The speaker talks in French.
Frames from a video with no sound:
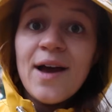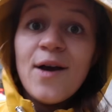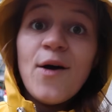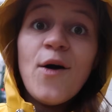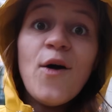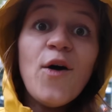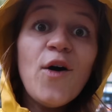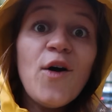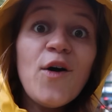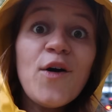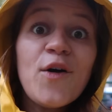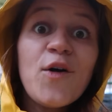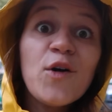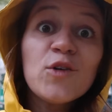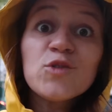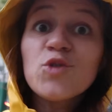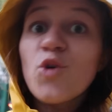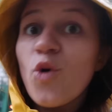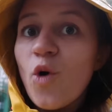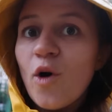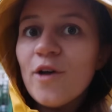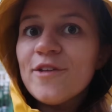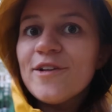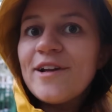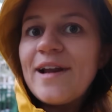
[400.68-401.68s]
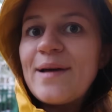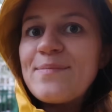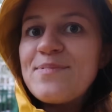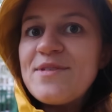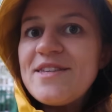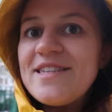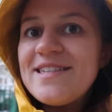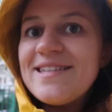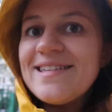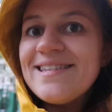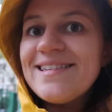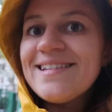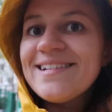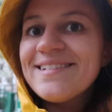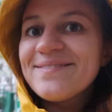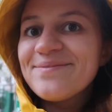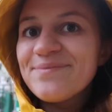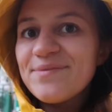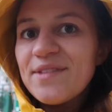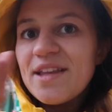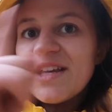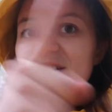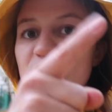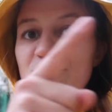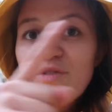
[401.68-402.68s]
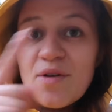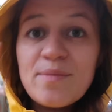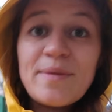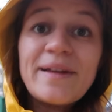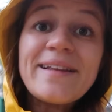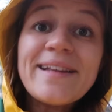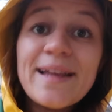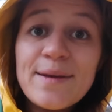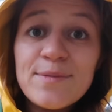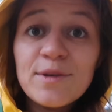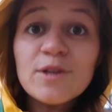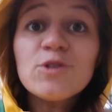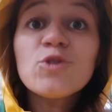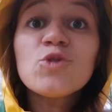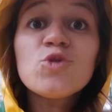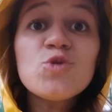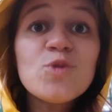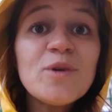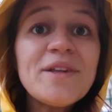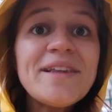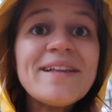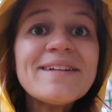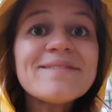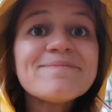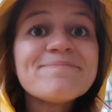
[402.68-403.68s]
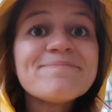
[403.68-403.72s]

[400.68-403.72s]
euh, quand on rentre dans la piscine. Et je vais mettre les miens tout de suite.